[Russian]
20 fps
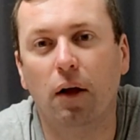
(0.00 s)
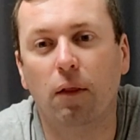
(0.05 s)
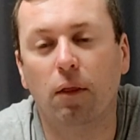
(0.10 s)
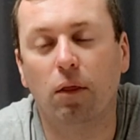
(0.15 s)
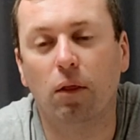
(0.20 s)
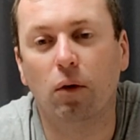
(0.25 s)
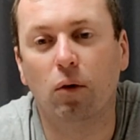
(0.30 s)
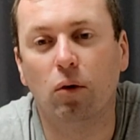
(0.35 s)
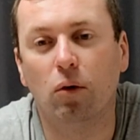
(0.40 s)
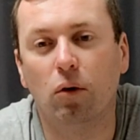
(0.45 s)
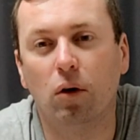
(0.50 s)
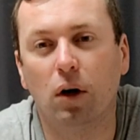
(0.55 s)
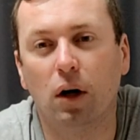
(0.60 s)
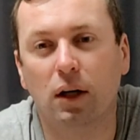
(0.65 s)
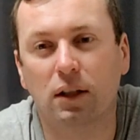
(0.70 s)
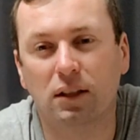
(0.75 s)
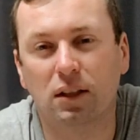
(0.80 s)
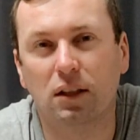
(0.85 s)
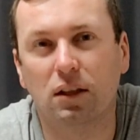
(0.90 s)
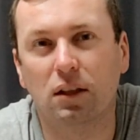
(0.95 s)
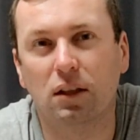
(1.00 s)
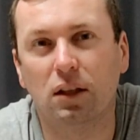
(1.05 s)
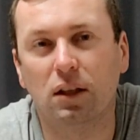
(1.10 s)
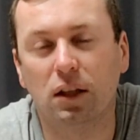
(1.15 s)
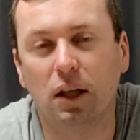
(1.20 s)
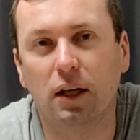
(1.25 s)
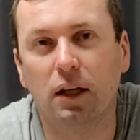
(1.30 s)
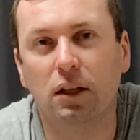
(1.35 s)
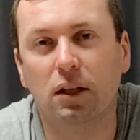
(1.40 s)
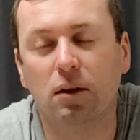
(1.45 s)
Но акцента не
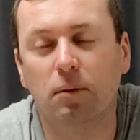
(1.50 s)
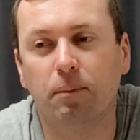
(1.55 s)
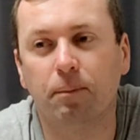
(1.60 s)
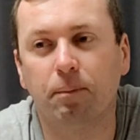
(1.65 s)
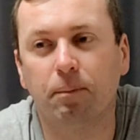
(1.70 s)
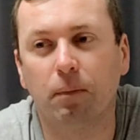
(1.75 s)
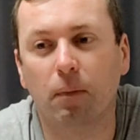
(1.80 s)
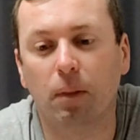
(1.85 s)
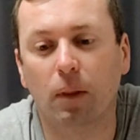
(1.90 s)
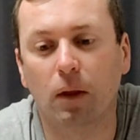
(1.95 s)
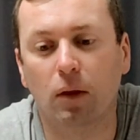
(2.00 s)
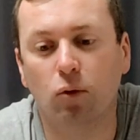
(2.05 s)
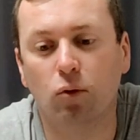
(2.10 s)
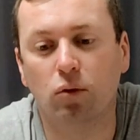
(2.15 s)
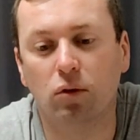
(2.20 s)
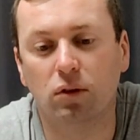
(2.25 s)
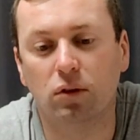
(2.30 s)
на этом. Тут